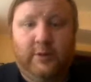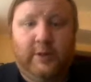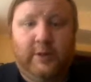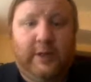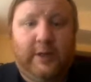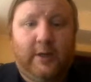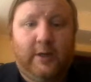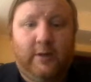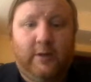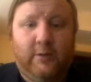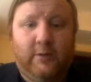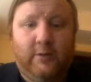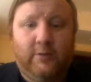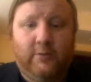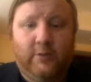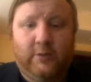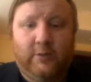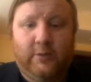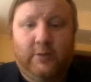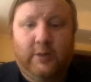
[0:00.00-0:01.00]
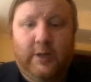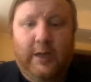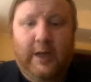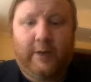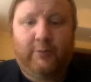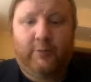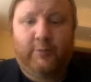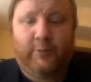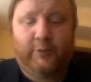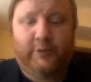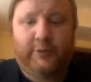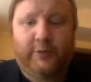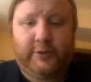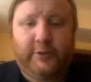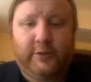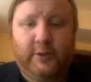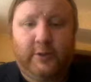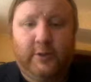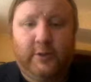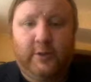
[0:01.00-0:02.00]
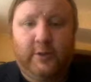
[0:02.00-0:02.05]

Да, вот, а, вот получилось.